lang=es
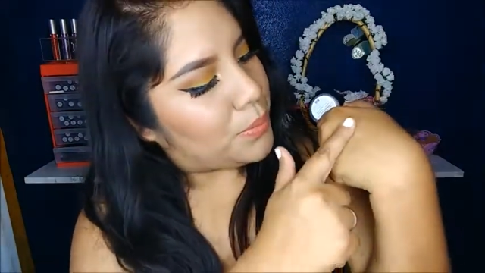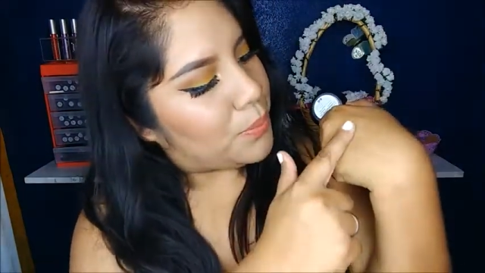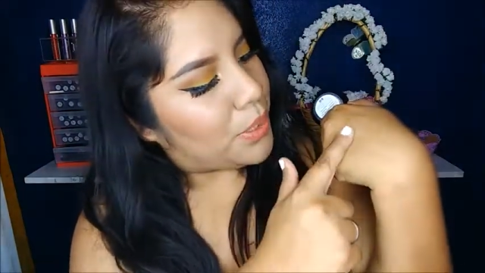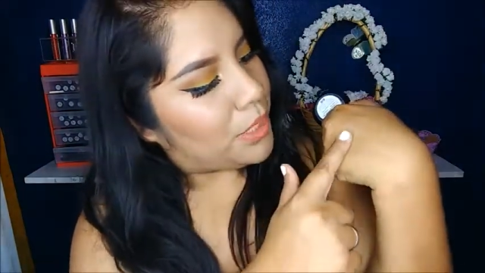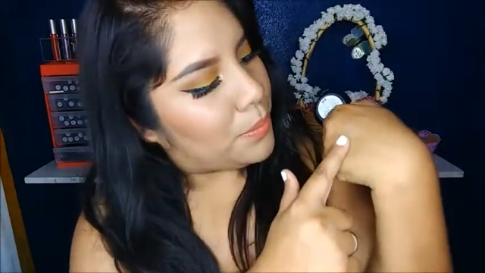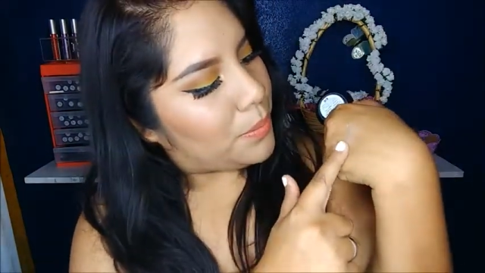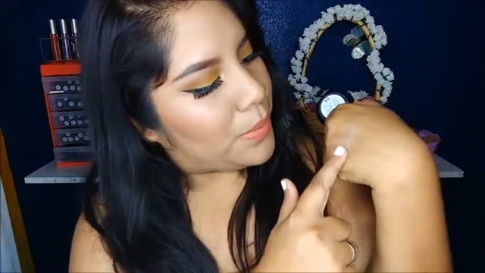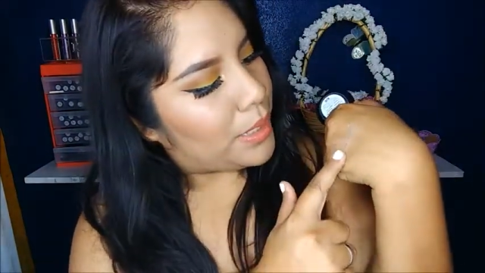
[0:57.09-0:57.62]

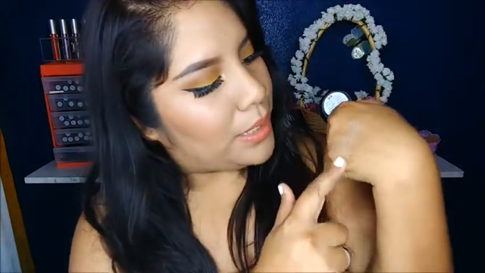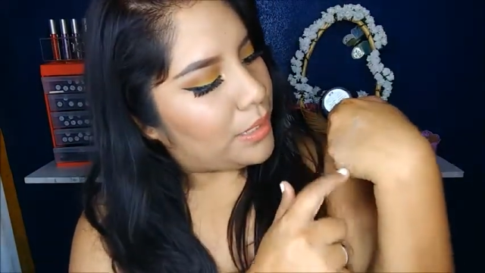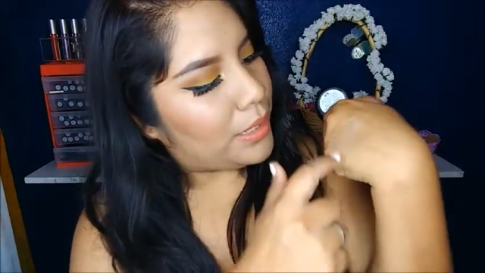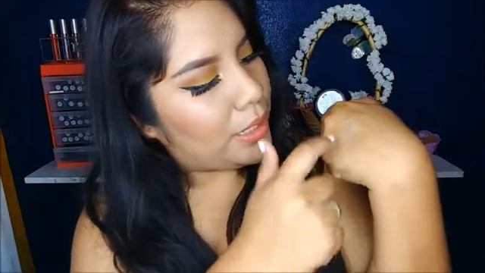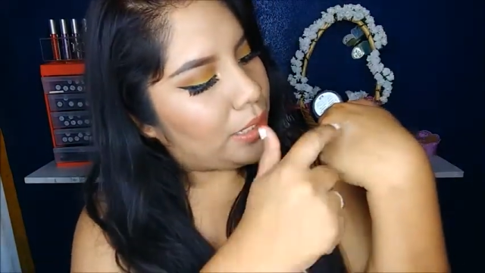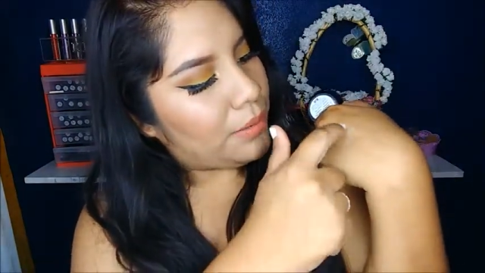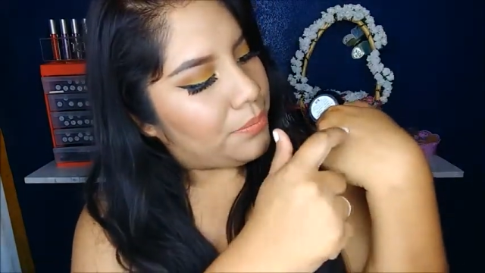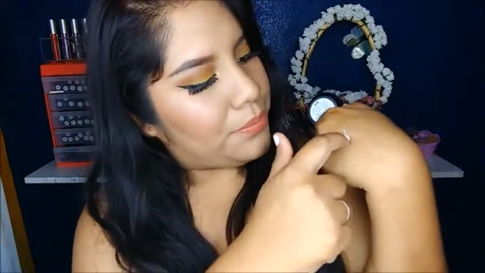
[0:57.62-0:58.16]

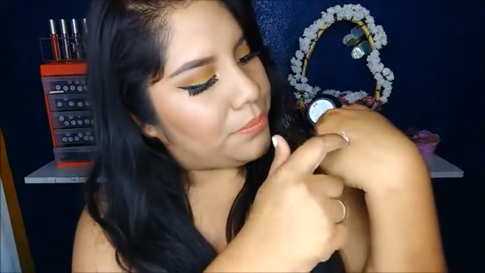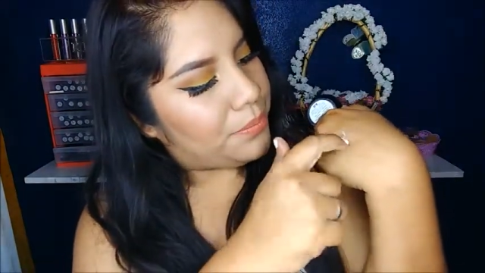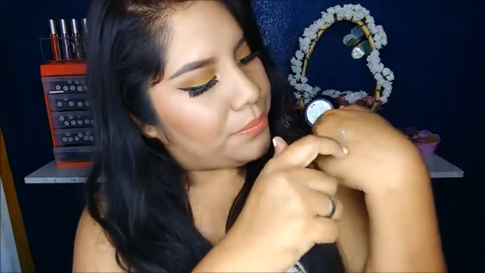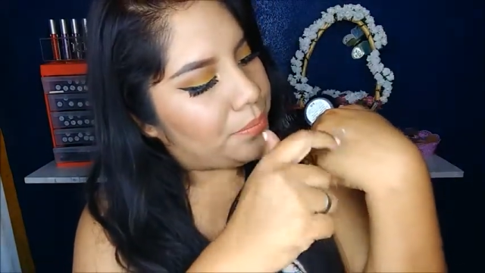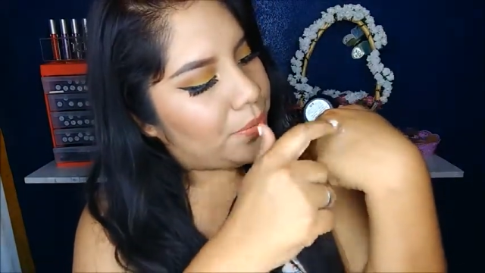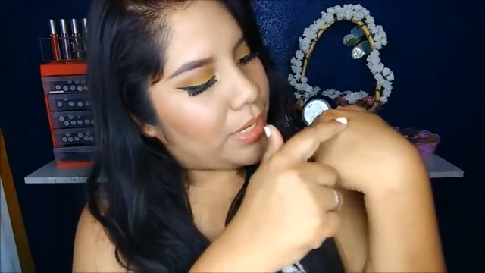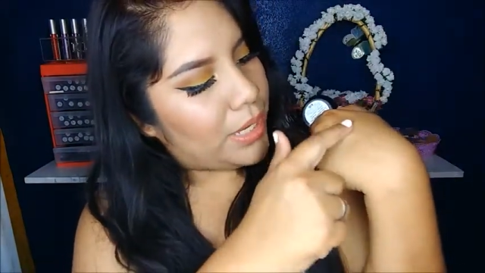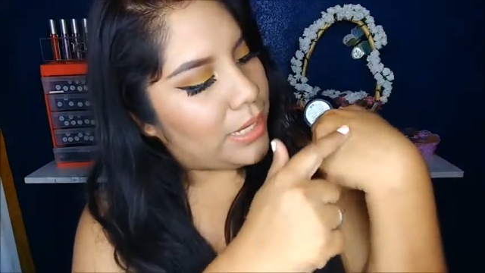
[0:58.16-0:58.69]
pigmenten.
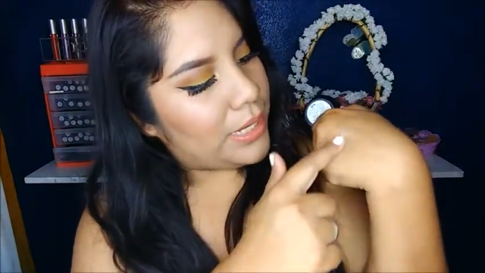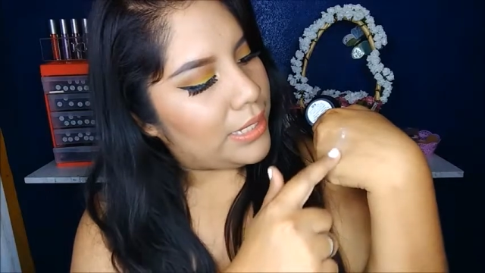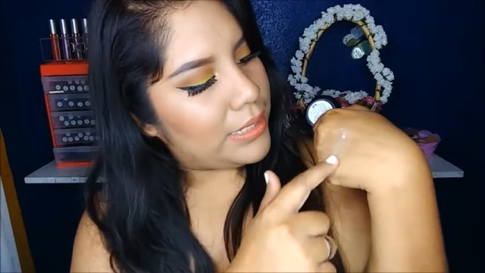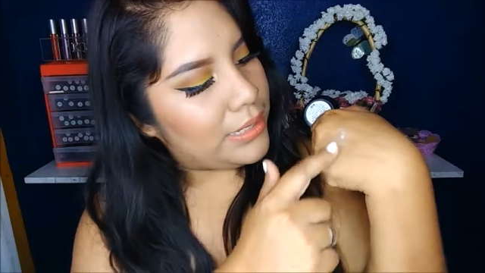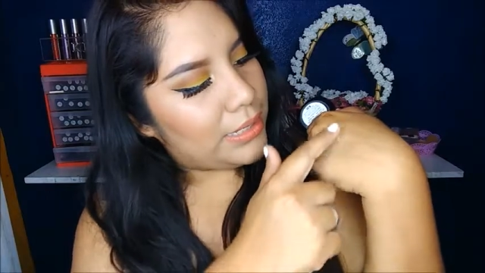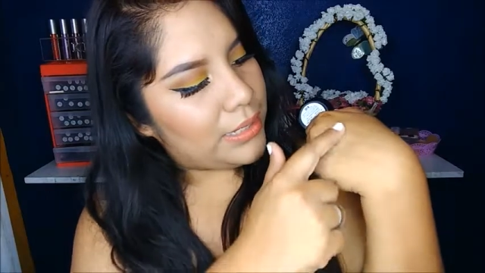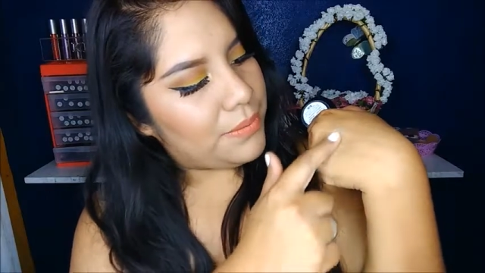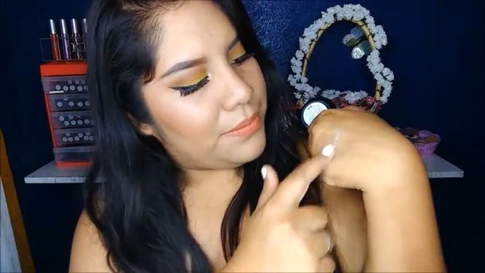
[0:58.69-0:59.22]
Vea
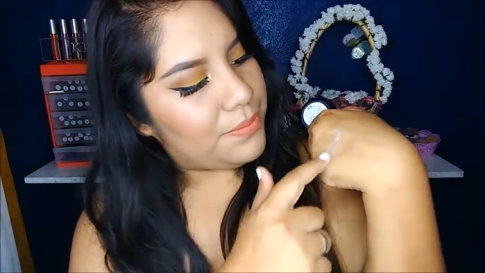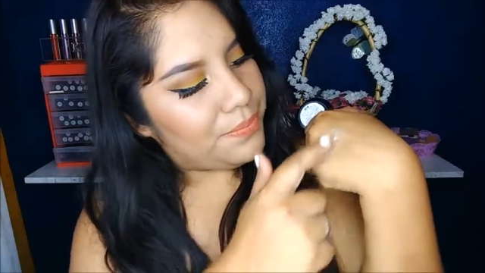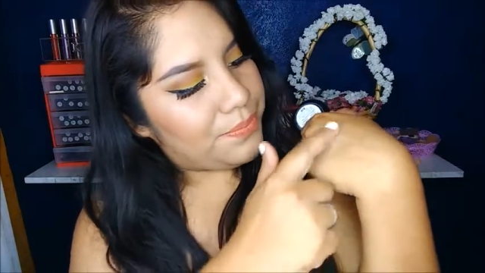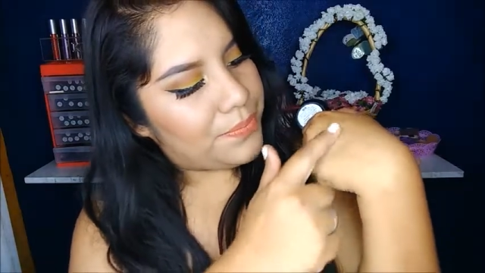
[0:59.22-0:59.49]
este.